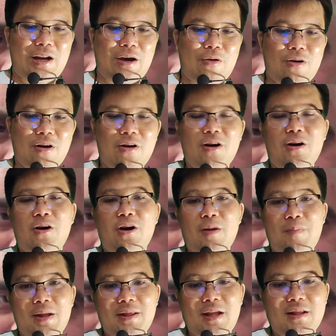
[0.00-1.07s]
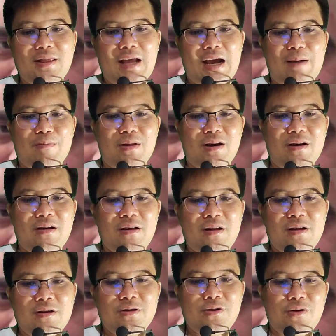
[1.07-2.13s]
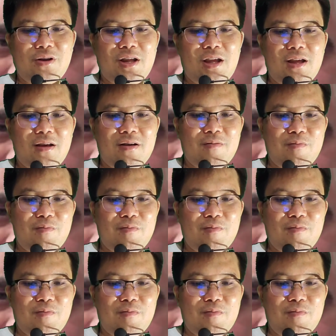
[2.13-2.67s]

เราก็ค่อยๆ ไปติดตามนะช่วงนี้